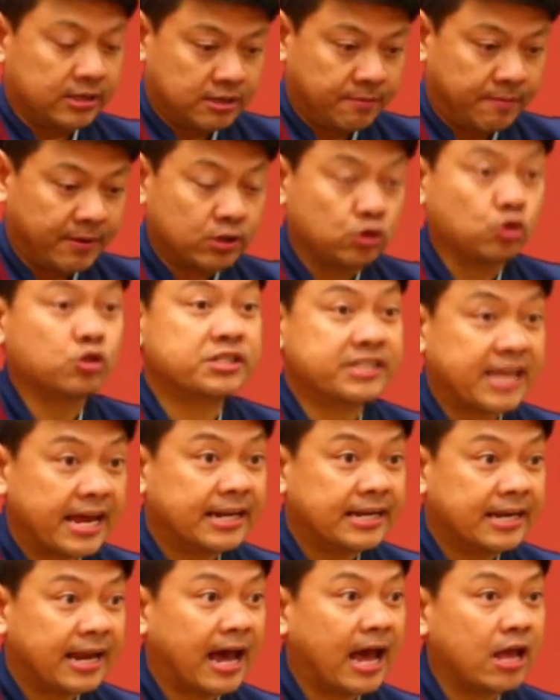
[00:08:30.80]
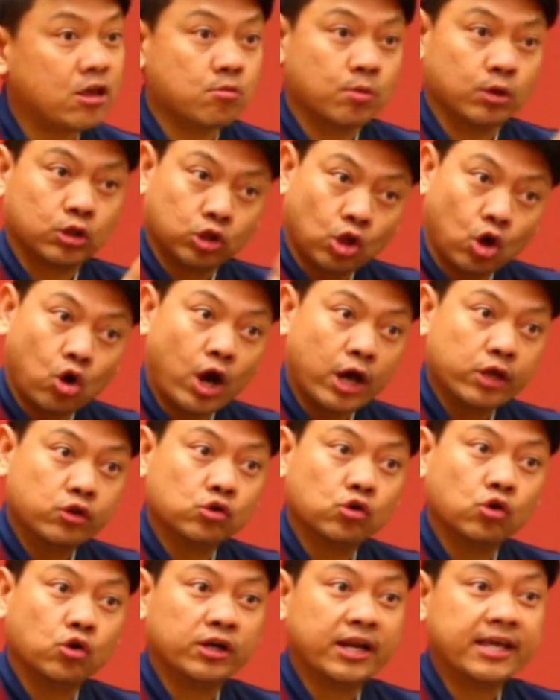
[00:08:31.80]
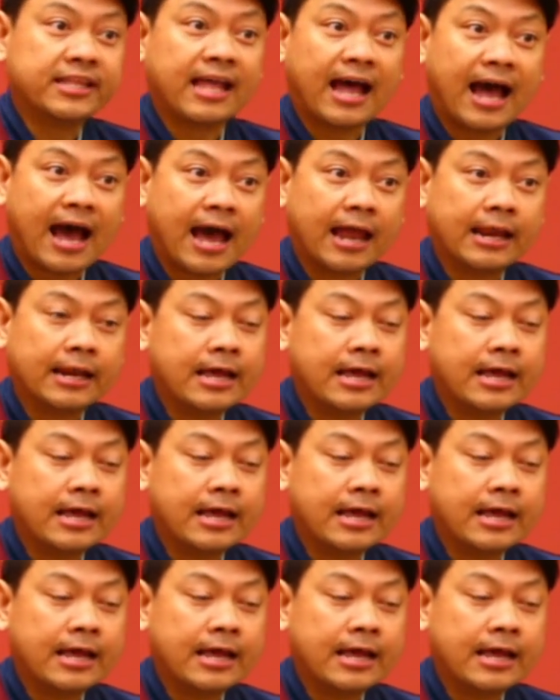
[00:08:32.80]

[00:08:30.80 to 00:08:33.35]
จะเป็นชุดเซตนะฮะอยู่บนโต๊ะให้ทุกคนได้ทาน